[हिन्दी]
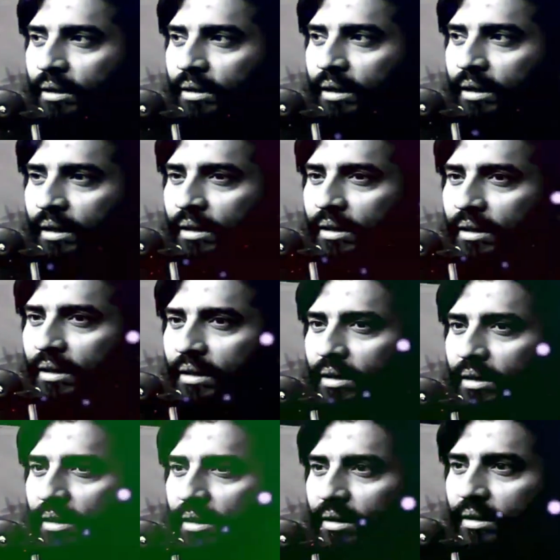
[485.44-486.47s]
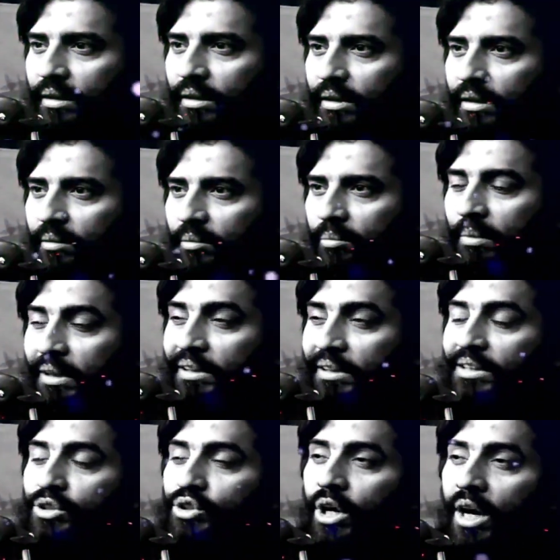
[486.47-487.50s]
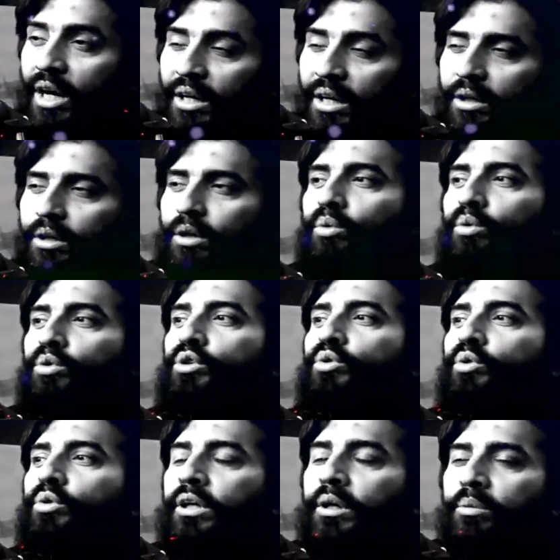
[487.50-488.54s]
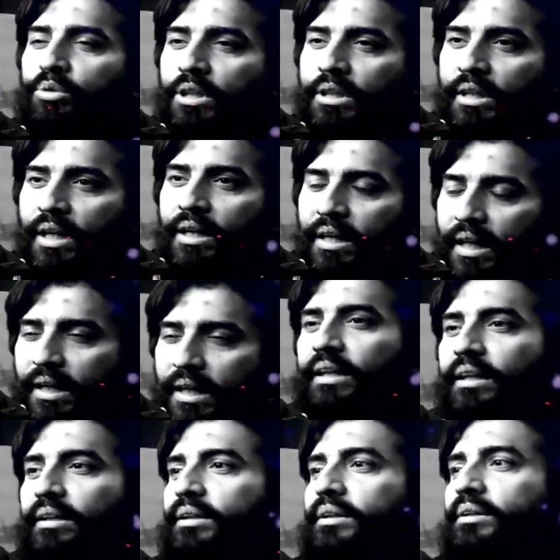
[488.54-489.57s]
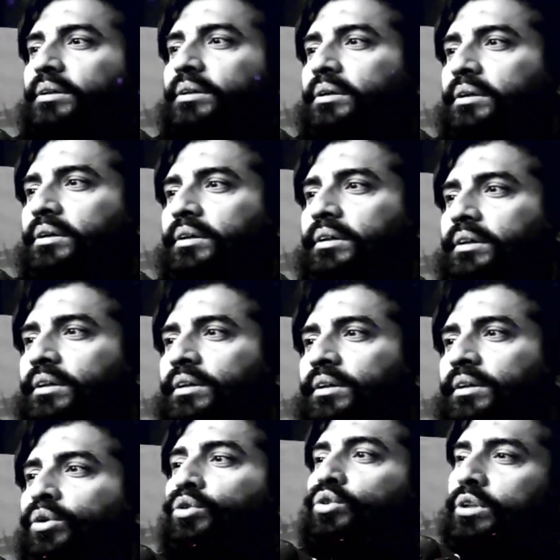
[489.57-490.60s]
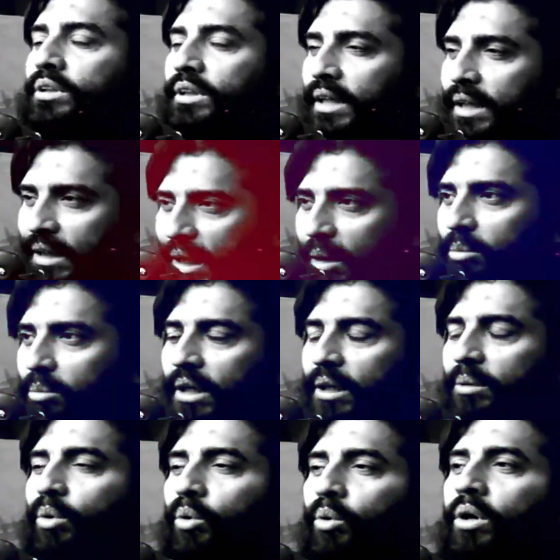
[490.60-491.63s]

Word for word: अंदर मजीद जानने की कोशिश होगी कि मुझे क्या नहीं आता जितना कम इल्म